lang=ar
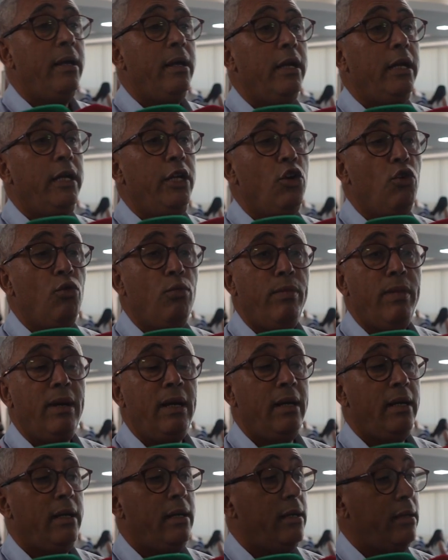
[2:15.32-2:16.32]
اليوم
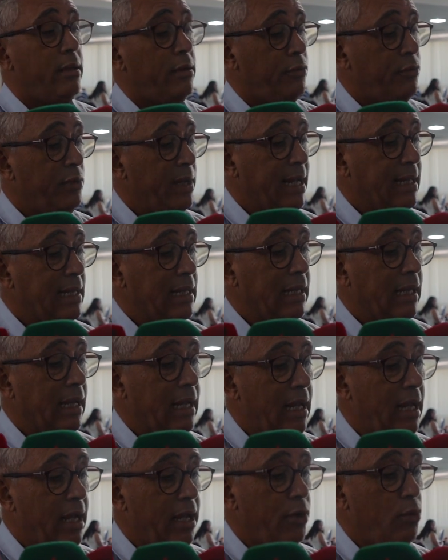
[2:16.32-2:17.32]
آه، في هذا
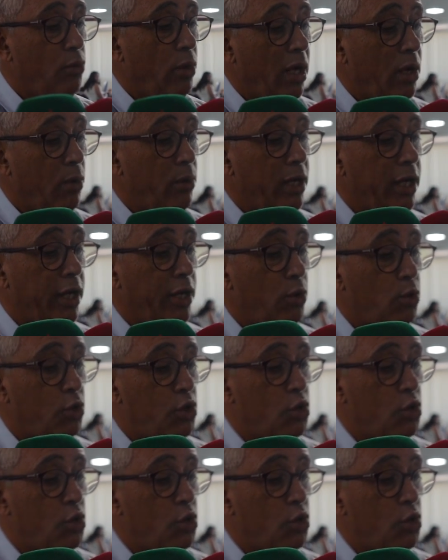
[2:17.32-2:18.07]
اللقاء نحاول ان